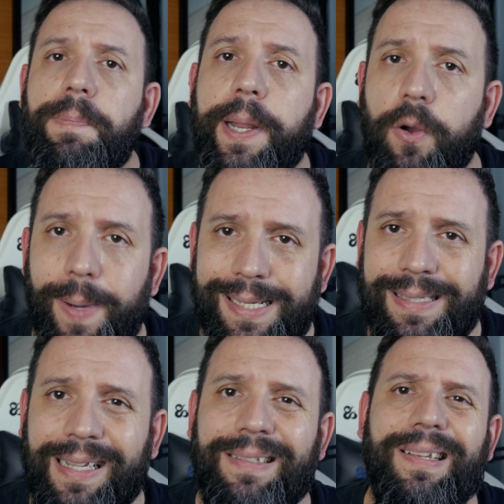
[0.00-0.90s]
¿eh? pero
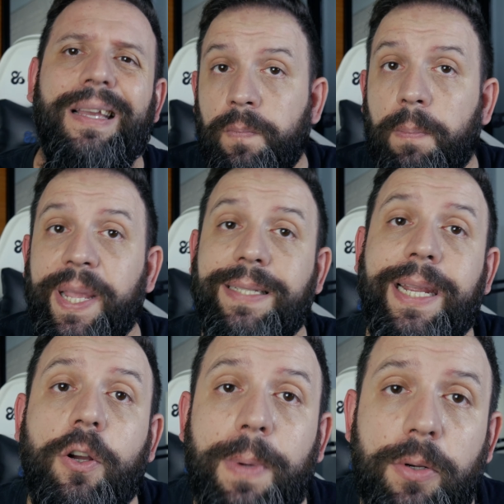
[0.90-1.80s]
bastante. Bien
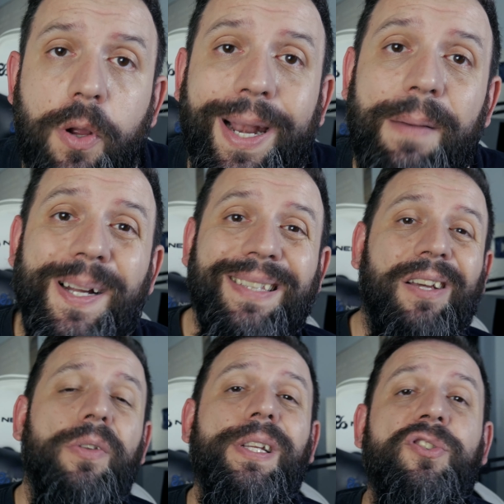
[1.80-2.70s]
chicos, vamos con el
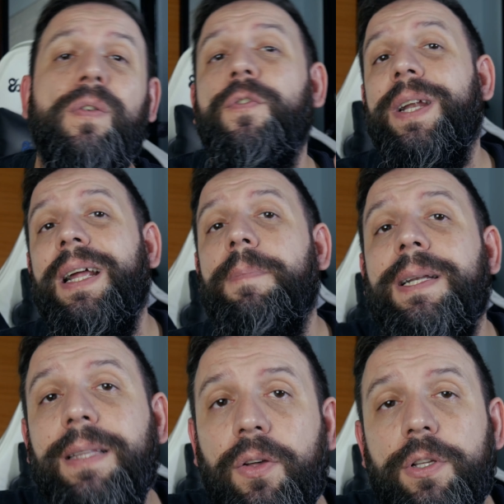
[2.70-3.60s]
apartado de software. En el
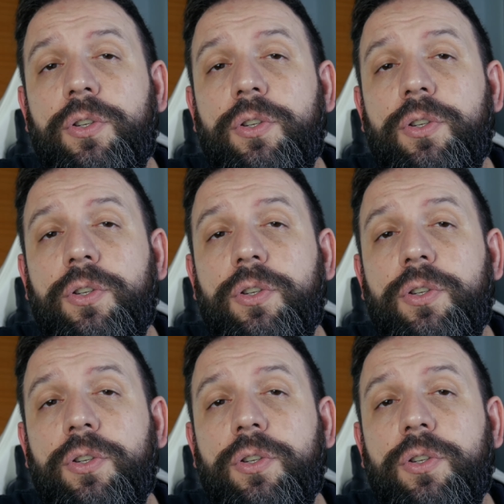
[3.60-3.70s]
apartado de